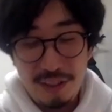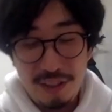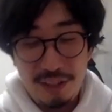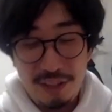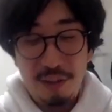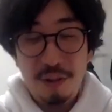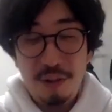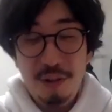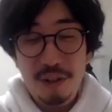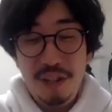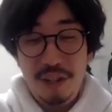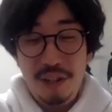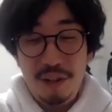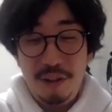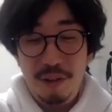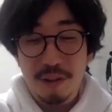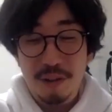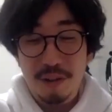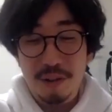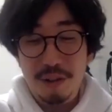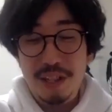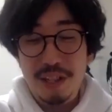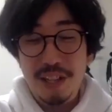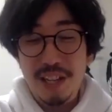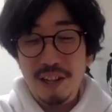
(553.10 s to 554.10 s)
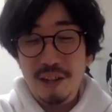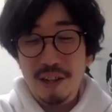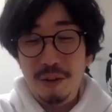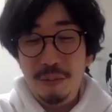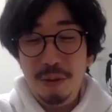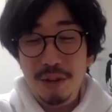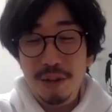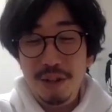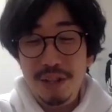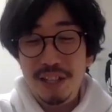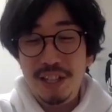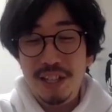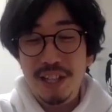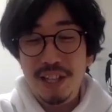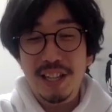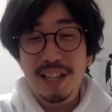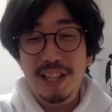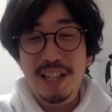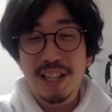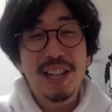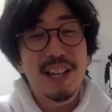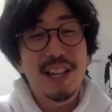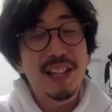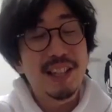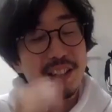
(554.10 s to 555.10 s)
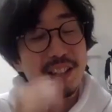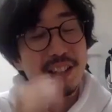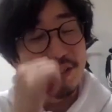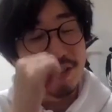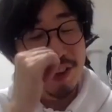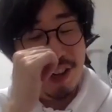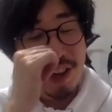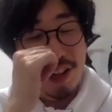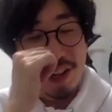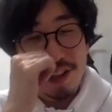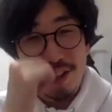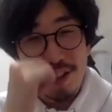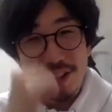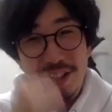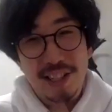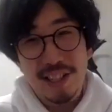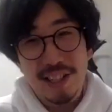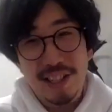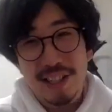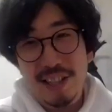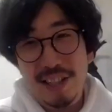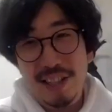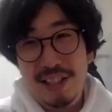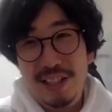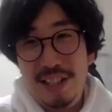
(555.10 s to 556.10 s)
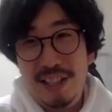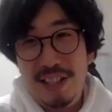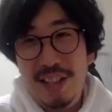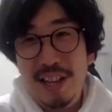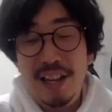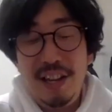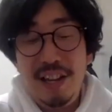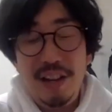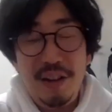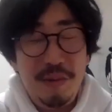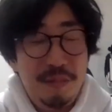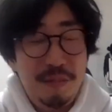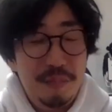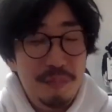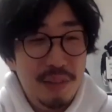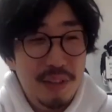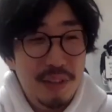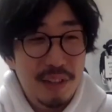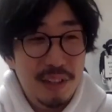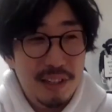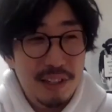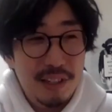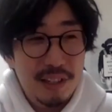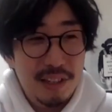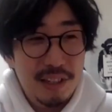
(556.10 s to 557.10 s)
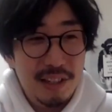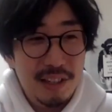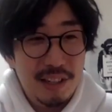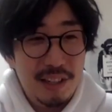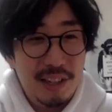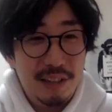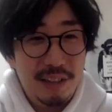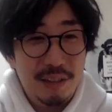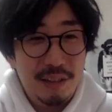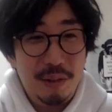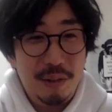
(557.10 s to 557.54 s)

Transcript: 料理のお皿の盛り付けが綺麗っていう感じがして、はい、あの、